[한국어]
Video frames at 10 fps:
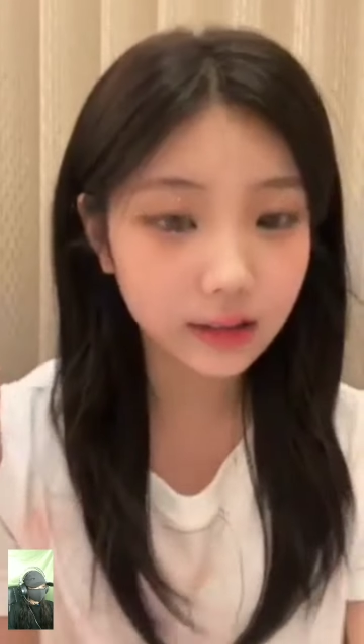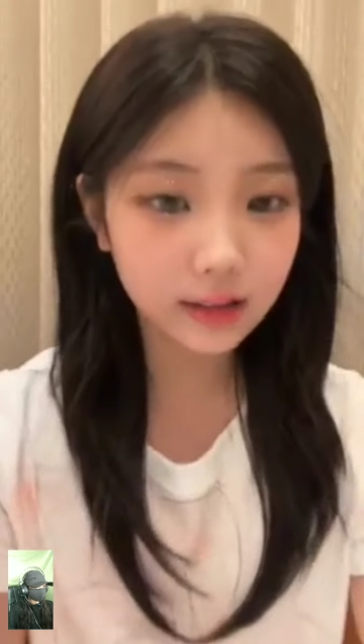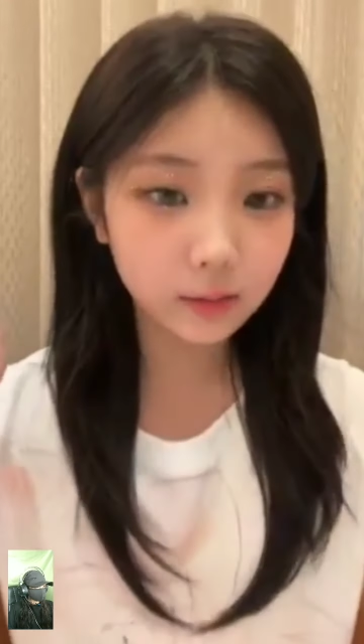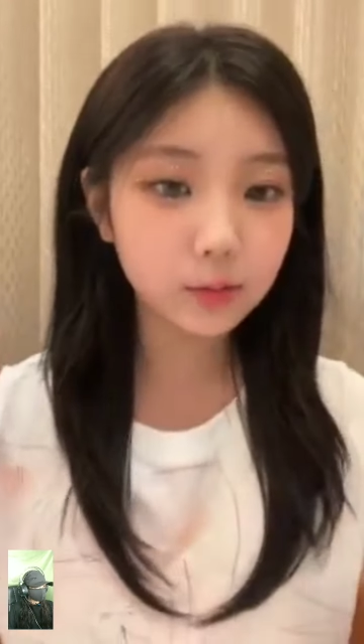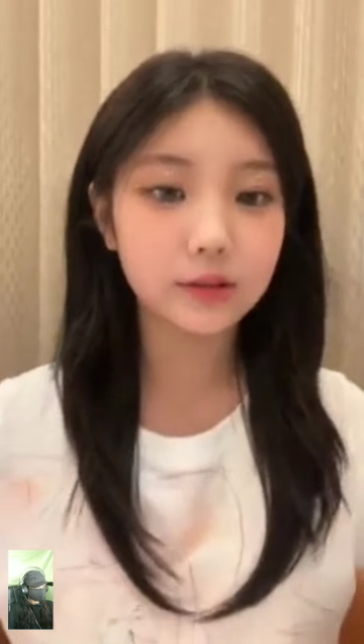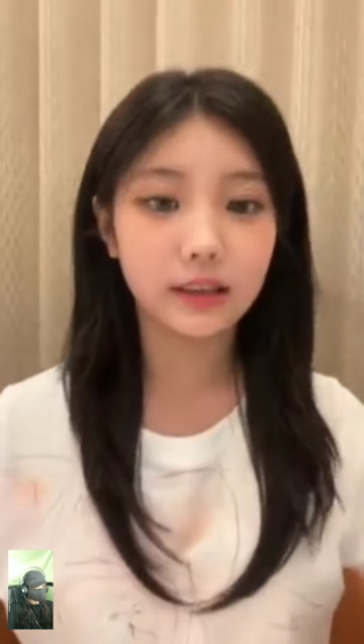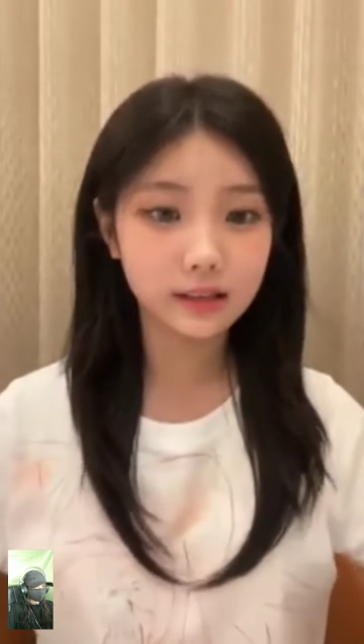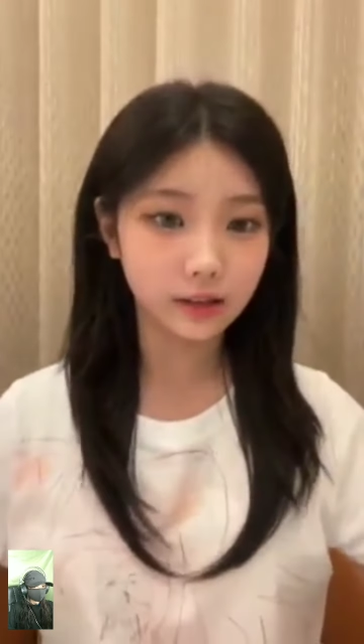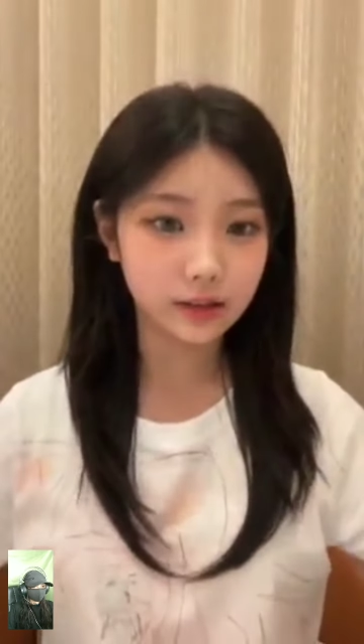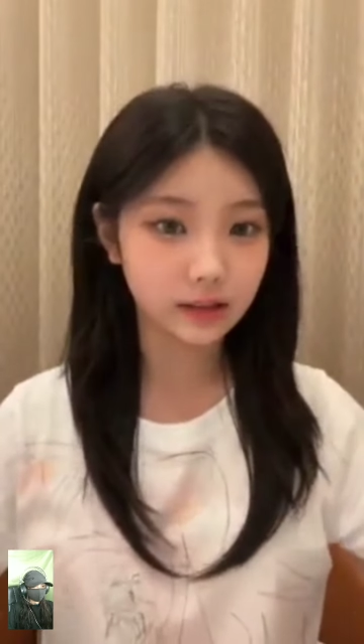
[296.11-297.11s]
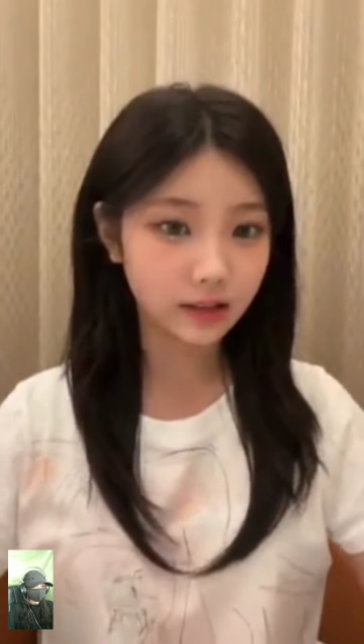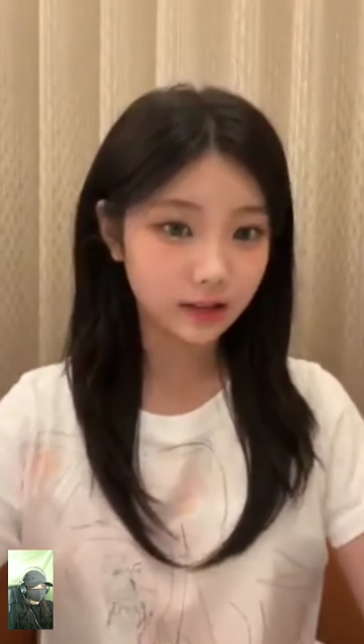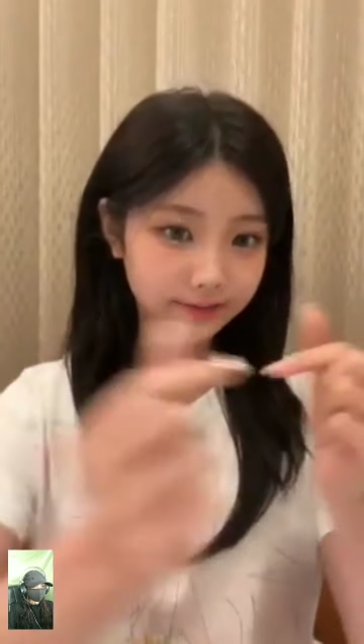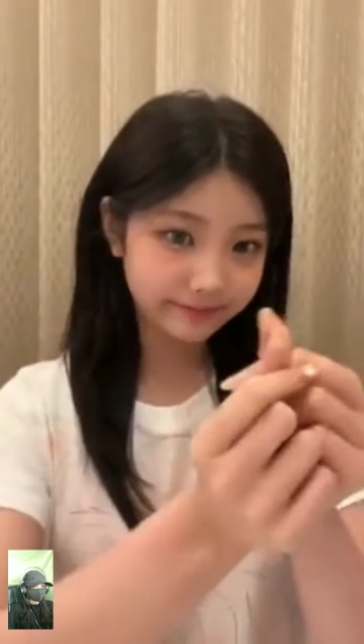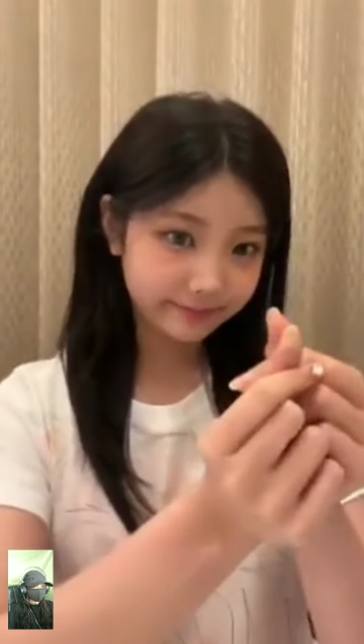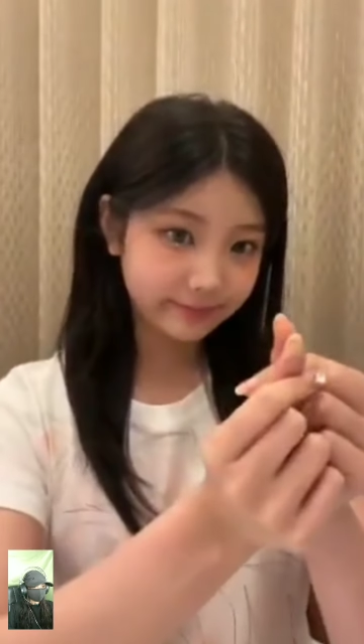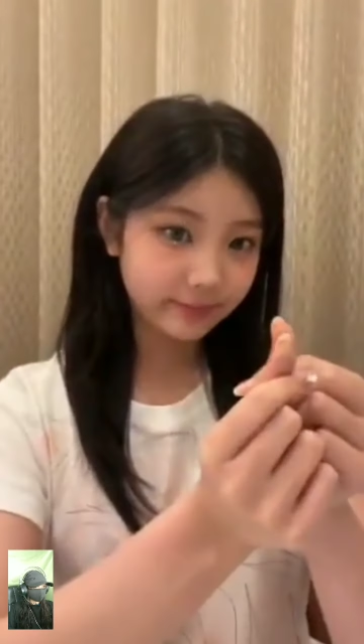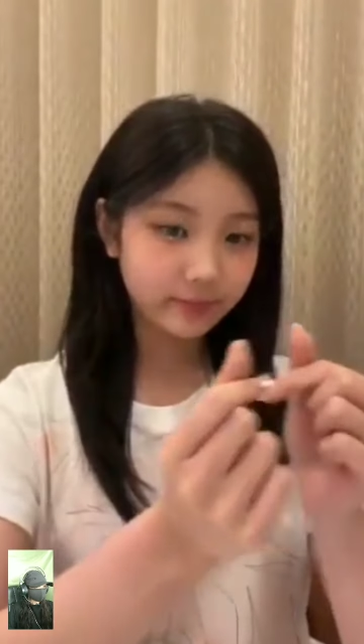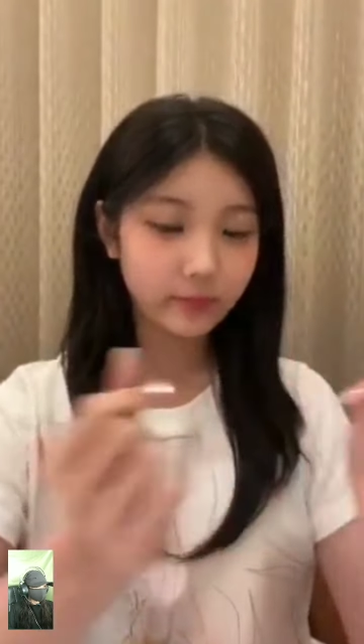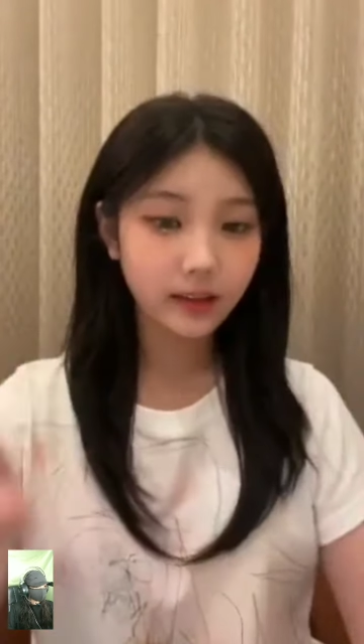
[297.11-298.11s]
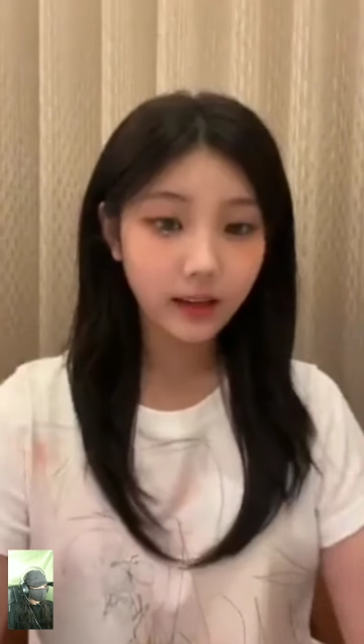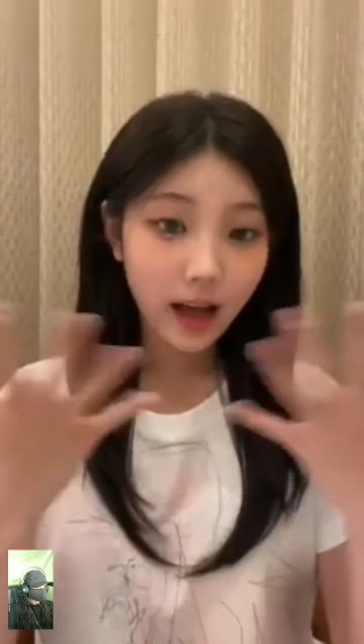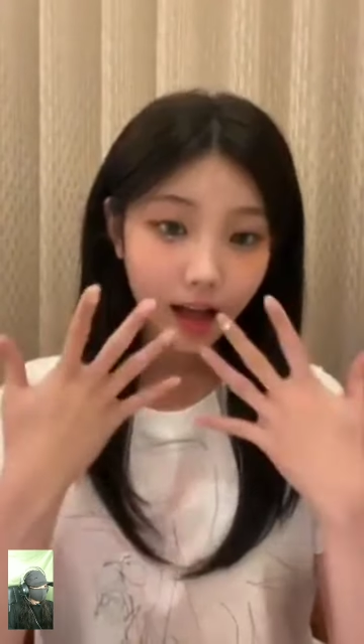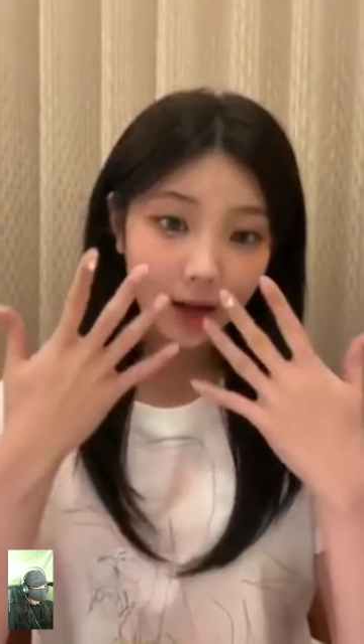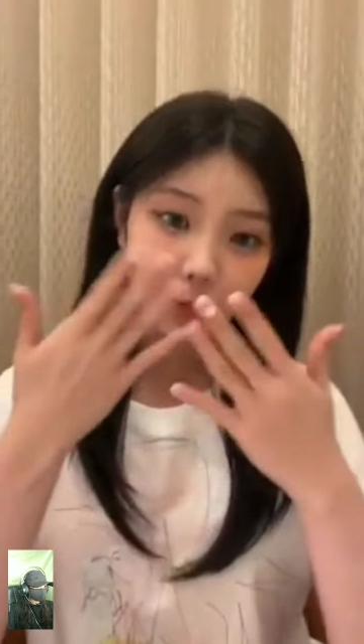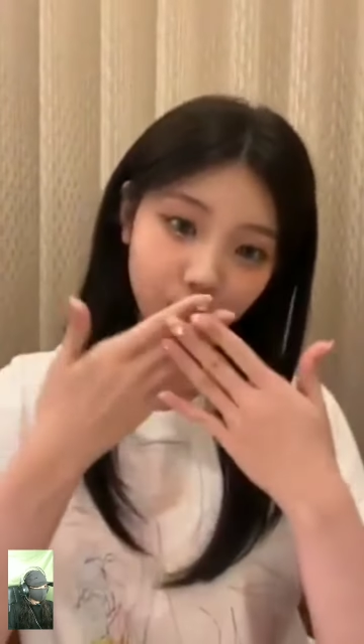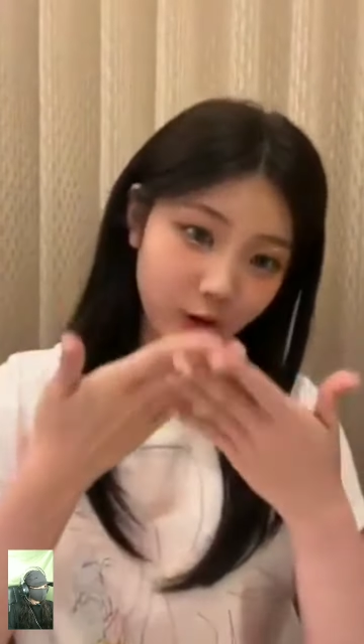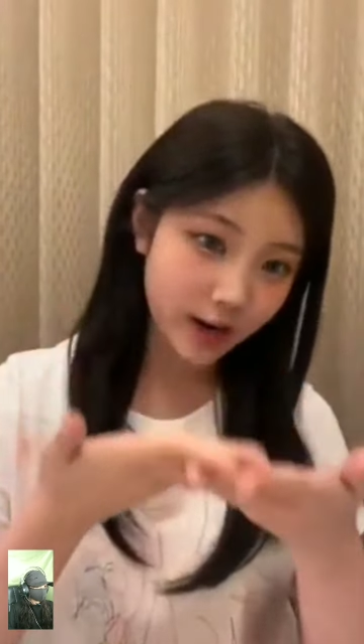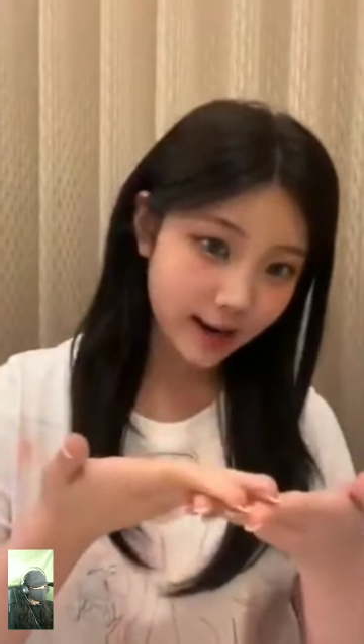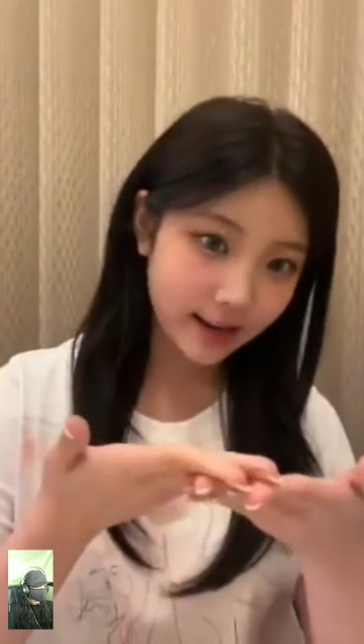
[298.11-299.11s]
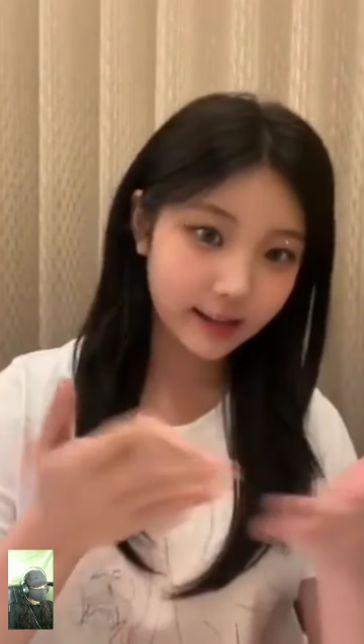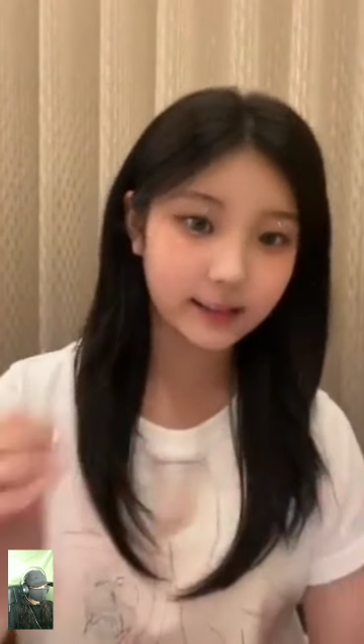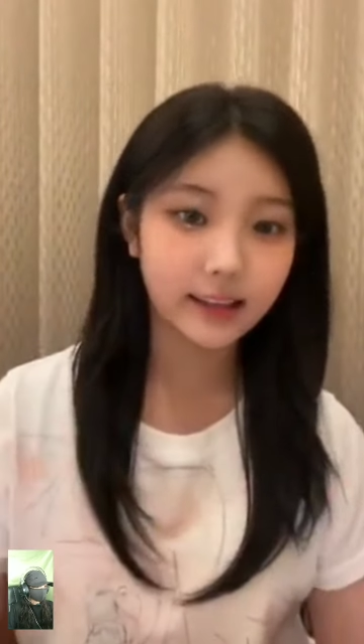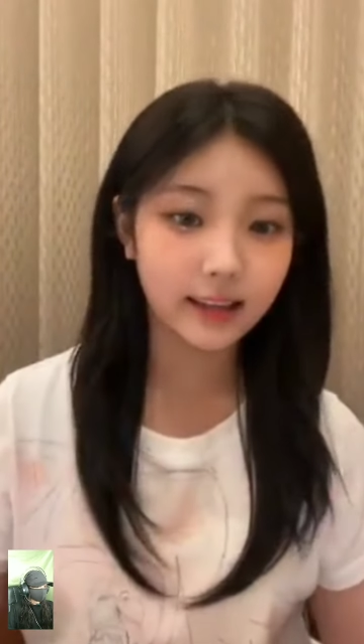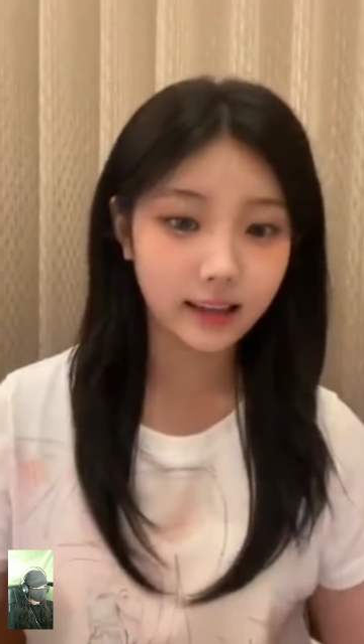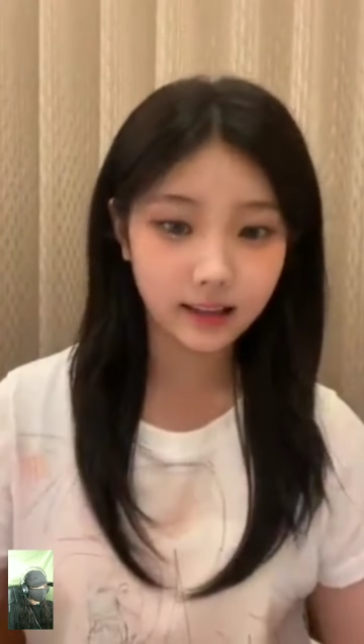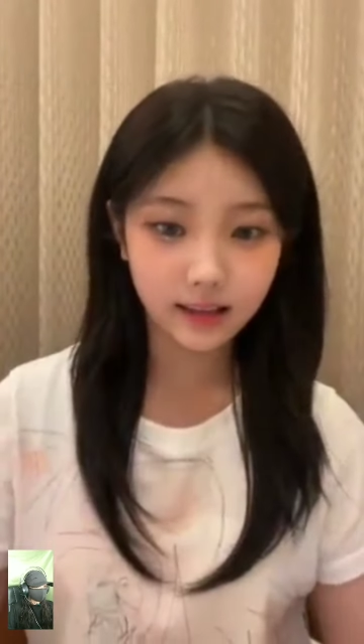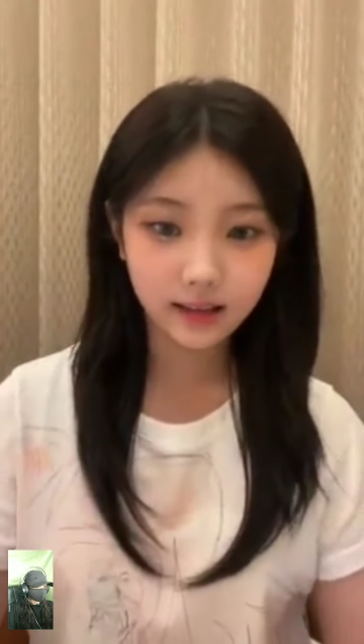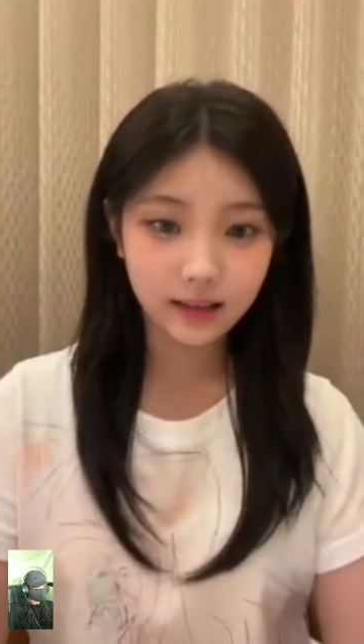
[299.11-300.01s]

이런 포즈를 한 적 있잖아요. 엄마 할 때